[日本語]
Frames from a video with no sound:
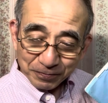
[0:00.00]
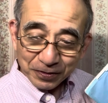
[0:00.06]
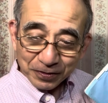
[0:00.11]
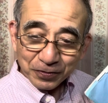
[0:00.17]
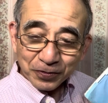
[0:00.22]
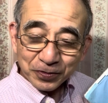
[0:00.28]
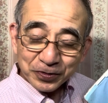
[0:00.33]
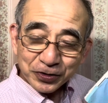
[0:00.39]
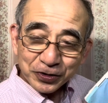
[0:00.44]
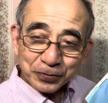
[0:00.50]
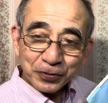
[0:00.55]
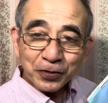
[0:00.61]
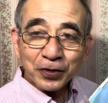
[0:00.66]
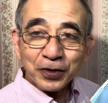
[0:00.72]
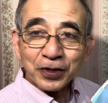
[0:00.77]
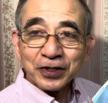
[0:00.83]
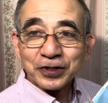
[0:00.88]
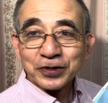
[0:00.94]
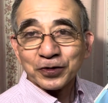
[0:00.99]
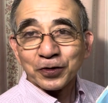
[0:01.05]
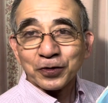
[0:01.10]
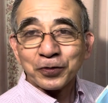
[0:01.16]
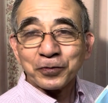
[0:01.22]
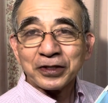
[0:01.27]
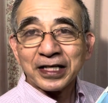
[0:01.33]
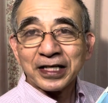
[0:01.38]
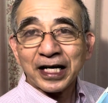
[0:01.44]
今週も主と
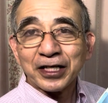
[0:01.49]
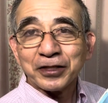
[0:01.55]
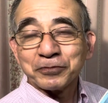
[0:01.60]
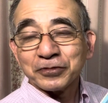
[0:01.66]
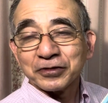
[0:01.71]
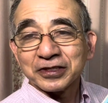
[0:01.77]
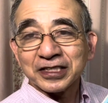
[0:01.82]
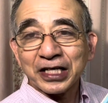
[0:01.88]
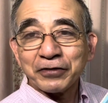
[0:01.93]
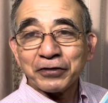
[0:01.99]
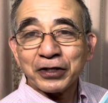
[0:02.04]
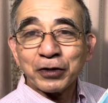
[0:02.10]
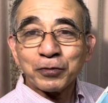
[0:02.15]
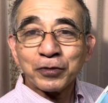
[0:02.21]
共に歩む幸いを